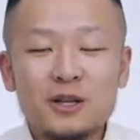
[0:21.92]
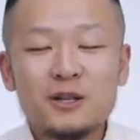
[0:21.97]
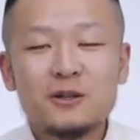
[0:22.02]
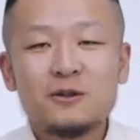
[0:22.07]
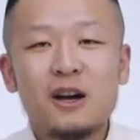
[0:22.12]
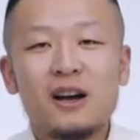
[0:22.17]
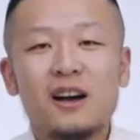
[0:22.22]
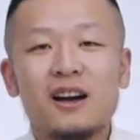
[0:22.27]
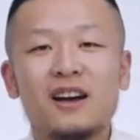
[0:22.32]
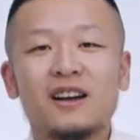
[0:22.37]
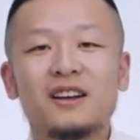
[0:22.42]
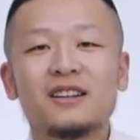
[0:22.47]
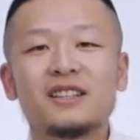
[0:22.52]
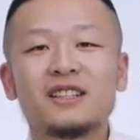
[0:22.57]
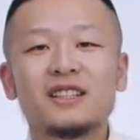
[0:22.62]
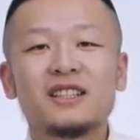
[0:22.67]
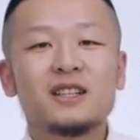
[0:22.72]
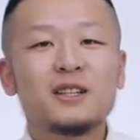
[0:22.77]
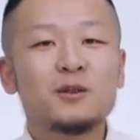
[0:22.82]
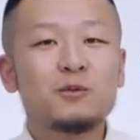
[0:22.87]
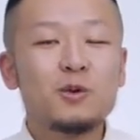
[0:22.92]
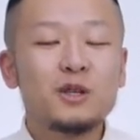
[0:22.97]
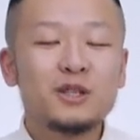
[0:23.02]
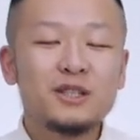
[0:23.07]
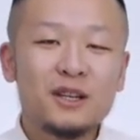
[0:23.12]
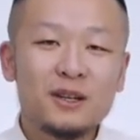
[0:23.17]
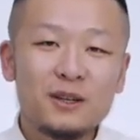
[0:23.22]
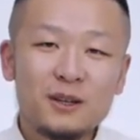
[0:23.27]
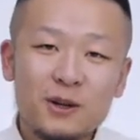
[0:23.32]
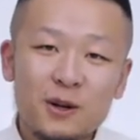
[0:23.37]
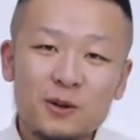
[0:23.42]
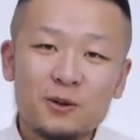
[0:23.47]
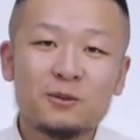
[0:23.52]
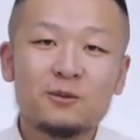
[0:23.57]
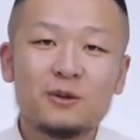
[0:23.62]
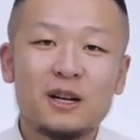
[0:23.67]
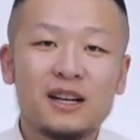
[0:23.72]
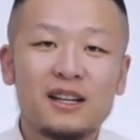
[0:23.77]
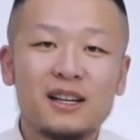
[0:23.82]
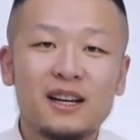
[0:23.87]
正传啊，呃，我先告
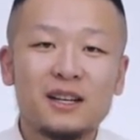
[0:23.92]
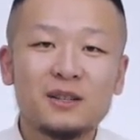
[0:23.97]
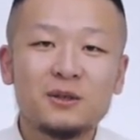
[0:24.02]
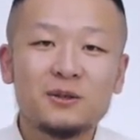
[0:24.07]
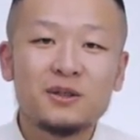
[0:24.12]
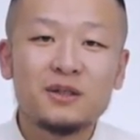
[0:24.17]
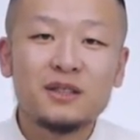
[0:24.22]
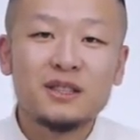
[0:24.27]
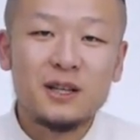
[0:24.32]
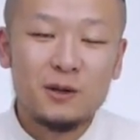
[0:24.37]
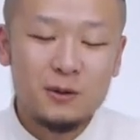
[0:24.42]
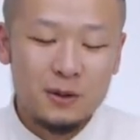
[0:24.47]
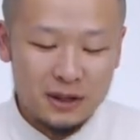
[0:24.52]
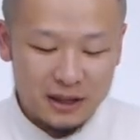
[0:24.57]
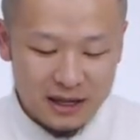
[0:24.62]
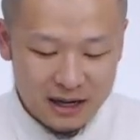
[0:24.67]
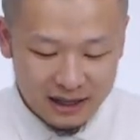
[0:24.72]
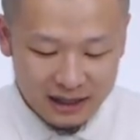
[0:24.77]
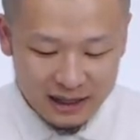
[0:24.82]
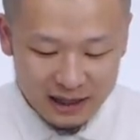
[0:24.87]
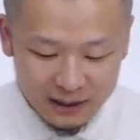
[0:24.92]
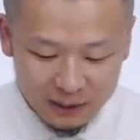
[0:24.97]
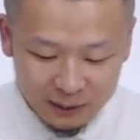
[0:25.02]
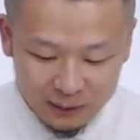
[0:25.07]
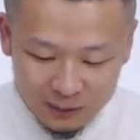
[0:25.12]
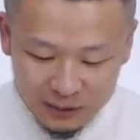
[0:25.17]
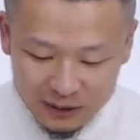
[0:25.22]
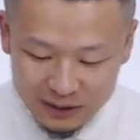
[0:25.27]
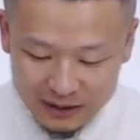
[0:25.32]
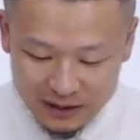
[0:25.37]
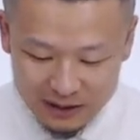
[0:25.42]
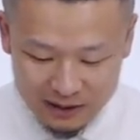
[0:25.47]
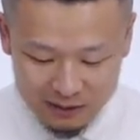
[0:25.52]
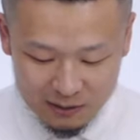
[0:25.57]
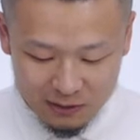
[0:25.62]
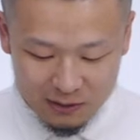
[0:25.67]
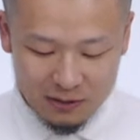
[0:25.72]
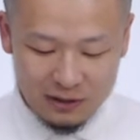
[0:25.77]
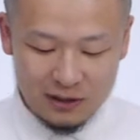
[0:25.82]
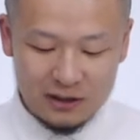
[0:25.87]
诉大家，就是今天会给大家看的东西呢，
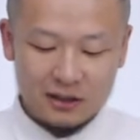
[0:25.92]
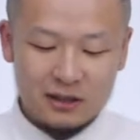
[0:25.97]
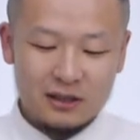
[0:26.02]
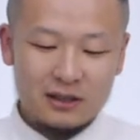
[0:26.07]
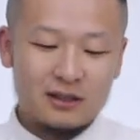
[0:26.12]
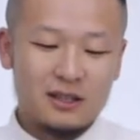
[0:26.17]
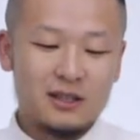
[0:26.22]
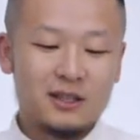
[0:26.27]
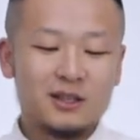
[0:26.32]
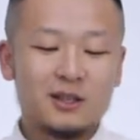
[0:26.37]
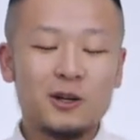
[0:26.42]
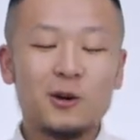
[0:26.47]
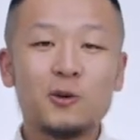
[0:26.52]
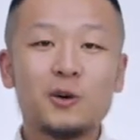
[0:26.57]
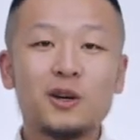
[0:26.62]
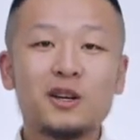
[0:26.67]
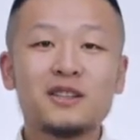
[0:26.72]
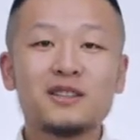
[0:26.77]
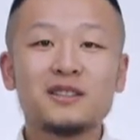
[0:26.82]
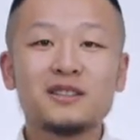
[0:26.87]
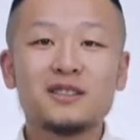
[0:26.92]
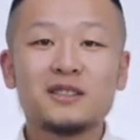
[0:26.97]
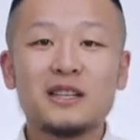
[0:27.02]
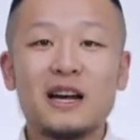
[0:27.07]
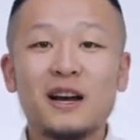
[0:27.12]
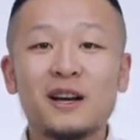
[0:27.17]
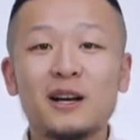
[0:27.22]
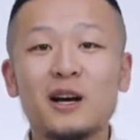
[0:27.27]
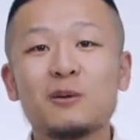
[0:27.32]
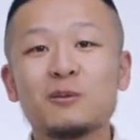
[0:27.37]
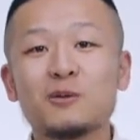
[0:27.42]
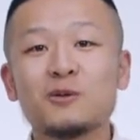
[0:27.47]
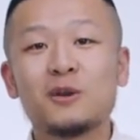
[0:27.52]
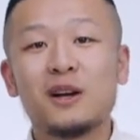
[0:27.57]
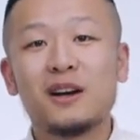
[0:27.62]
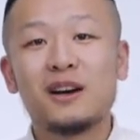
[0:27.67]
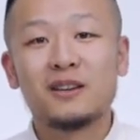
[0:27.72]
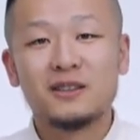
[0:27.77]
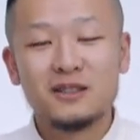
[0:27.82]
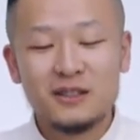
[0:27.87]
啊，是一个小灰盒子，啥也看不出
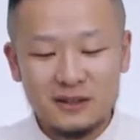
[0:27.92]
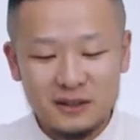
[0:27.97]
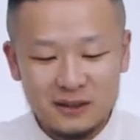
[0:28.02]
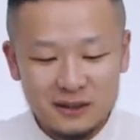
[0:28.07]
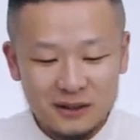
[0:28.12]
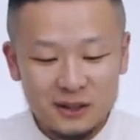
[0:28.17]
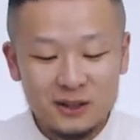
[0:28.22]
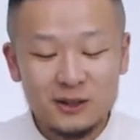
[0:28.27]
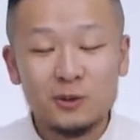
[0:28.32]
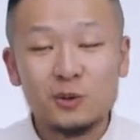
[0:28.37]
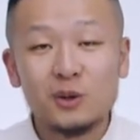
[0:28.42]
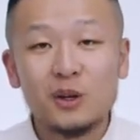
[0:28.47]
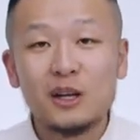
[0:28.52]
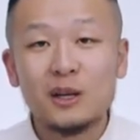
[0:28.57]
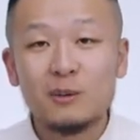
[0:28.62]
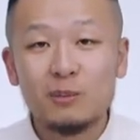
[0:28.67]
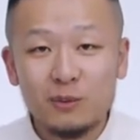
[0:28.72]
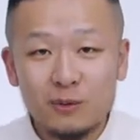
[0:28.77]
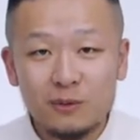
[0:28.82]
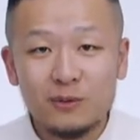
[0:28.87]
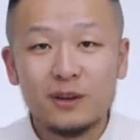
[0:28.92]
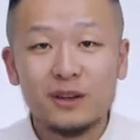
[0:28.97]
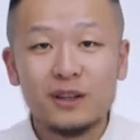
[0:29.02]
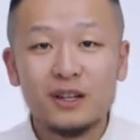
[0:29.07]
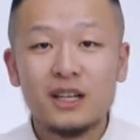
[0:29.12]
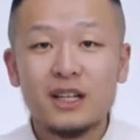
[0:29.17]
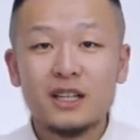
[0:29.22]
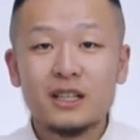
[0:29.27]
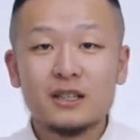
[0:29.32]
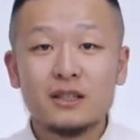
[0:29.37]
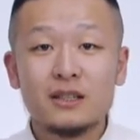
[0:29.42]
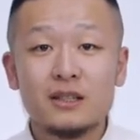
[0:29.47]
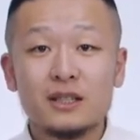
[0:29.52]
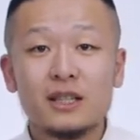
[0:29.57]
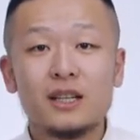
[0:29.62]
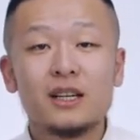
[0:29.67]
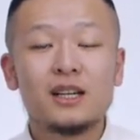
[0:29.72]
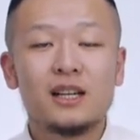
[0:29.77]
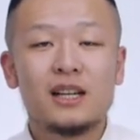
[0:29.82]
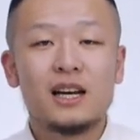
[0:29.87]
来啊，这只是其中的一部分。其实今
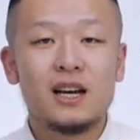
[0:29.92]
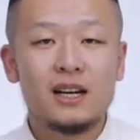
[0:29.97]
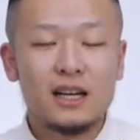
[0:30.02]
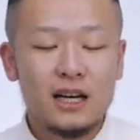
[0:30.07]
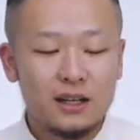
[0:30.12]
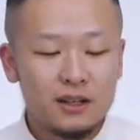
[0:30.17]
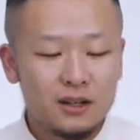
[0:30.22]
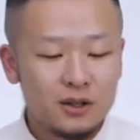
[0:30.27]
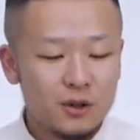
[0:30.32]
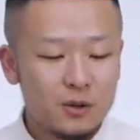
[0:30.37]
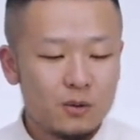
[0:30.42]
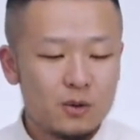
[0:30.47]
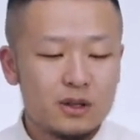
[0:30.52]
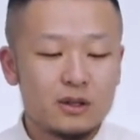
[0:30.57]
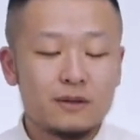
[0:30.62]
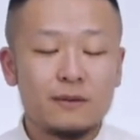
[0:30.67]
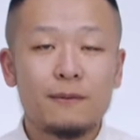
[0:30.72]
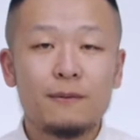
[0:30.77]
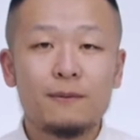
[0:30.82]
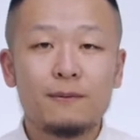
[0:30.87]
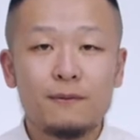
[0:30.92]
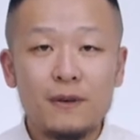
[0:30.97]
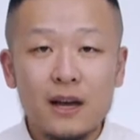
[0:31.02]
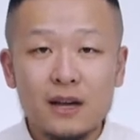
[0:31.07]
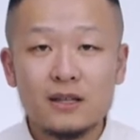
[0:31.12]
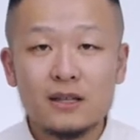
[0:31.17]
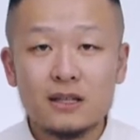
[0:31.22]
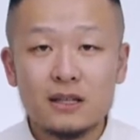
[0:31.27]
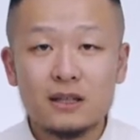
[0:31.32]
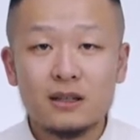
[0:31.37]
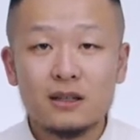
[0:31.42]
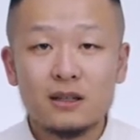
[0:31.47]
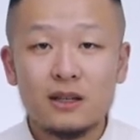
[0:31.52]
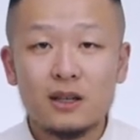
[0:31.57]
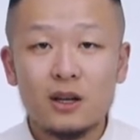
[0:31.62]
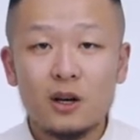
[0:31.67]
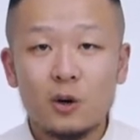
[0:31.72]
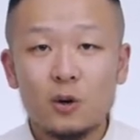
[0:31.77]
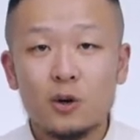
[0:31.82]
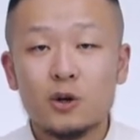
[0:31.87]
天给大家看的就是 v a n s
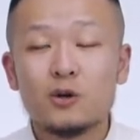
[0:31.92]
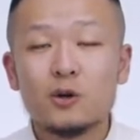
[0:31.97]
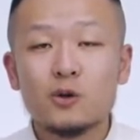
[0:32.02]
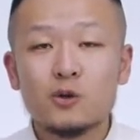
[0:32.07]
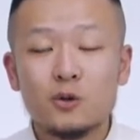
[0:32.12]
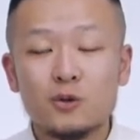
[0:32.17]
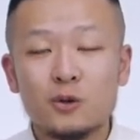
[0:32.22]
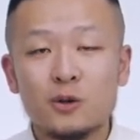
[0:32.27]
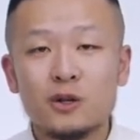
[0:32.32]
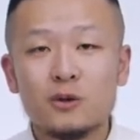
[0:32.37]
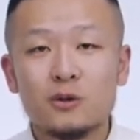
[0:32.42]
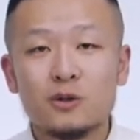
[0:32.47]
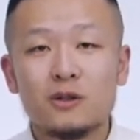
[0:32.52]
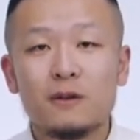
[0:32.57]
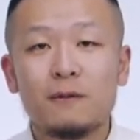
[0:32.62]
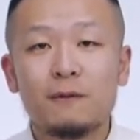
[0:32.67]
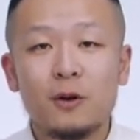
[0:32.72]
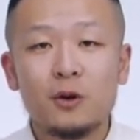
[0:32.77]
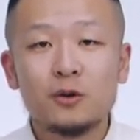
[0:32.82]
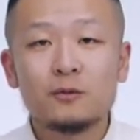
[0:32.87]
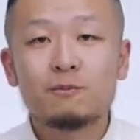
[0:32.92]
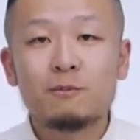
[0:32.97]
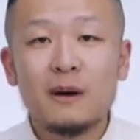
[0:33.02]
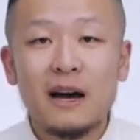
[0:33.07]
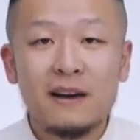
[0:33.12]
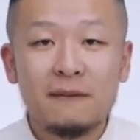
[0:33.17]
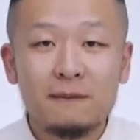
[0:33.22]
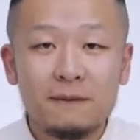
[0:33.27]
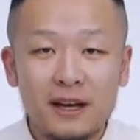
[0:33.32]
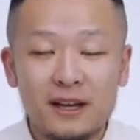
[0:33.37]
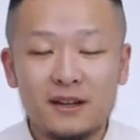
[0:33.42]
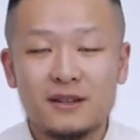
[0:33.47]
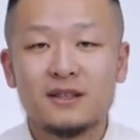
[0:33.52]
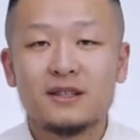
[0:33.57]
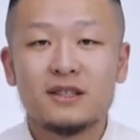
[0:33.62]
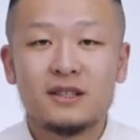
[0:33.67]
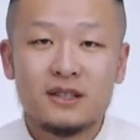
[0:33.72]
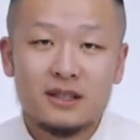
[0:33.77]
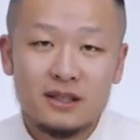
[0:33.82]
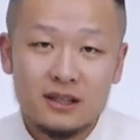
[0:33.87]
或者说准确说是 Vote by v a n
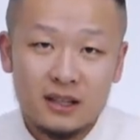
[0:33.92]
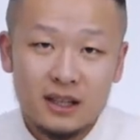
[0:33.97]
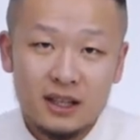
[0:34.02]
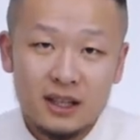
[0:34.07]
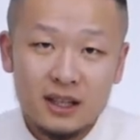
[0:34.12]
s